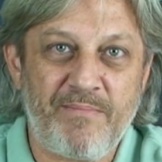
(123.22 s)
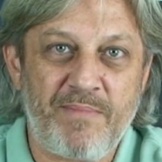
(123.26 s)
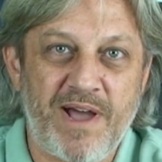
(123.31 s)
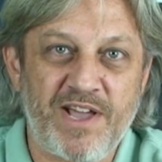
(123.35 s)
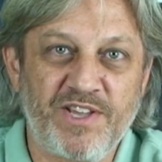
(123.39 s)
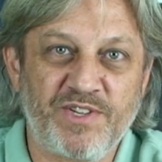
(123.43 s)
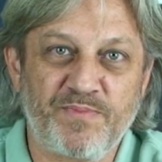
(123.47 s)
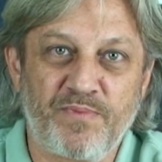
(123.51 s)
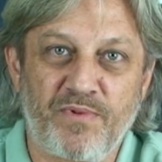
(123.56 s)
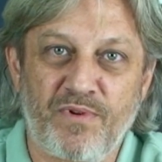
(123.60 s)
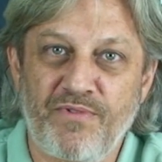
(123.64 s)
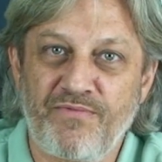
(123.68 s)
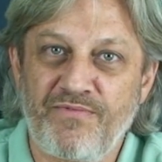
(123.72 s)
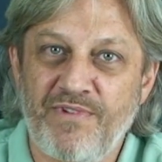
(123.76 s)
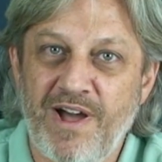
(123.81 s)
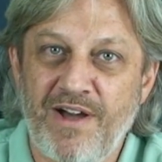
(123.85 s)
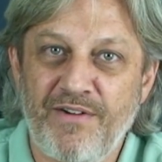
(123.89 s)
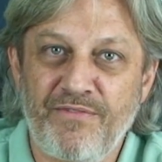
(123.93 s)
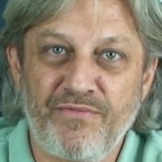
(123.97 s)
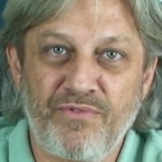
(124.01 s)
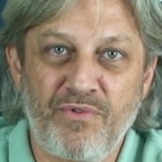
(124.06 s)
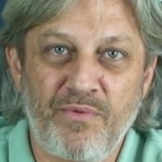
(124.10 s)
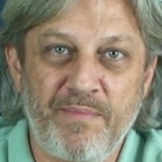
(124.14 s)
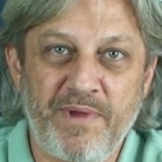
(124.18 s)
é mais
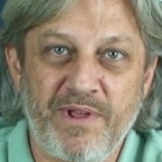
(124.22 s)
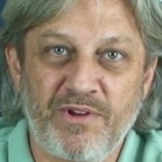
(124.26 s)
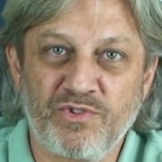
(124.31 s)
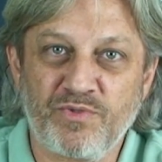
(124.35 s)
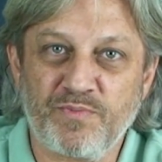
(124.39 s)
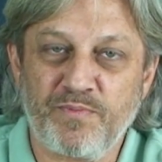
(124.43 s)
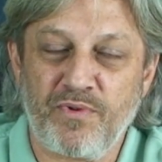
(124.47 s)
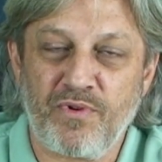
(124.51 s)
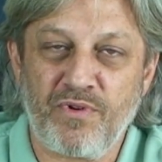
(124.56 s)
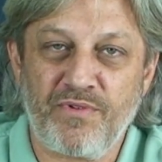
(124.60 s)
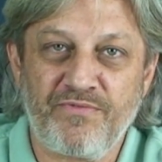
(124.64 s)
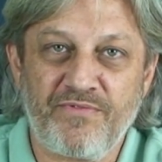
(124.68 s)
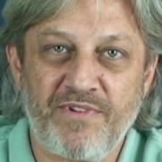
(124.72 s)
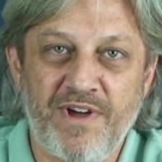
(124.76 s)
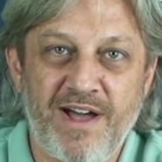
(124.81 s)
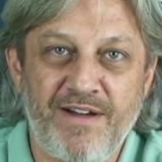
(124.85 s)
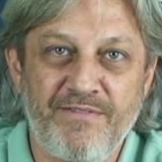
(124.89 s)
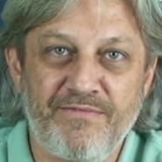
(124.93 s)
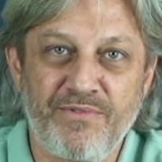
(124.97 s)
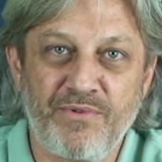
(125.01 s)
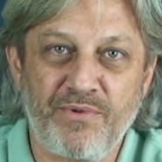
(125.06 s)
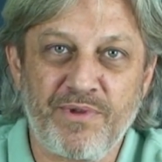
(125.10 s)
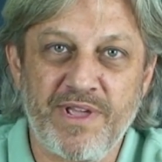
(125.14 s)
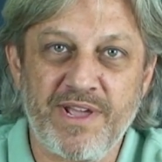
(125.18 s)
provável ou menos
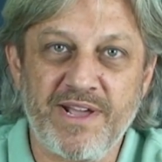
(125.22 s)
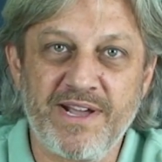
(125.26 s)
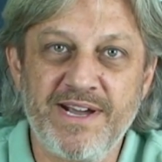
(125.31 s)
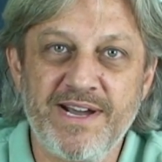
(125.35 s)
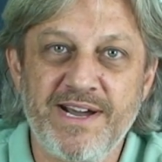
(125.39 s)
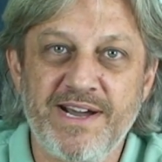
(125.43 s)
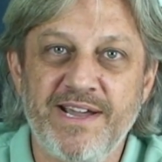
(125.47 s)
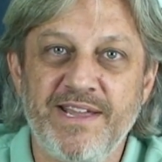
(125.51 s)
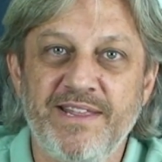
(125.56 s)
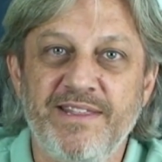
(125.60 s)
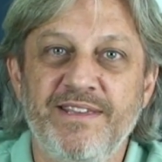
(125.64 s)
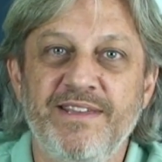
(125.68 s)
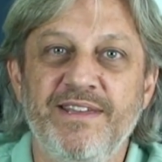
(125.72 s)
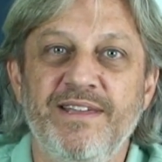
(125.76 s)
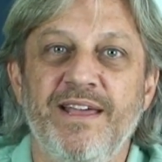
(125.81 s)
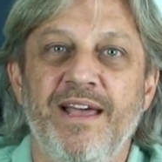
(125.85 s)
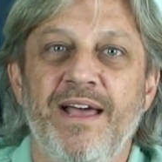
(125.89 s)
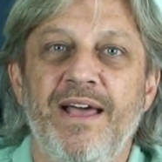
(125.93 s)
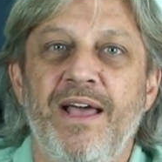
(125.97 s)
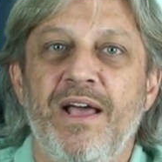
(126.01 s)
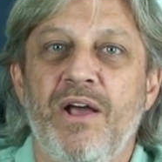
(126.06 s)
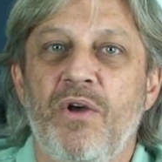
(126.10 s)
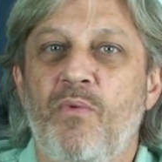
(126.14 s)
provável que ganhe,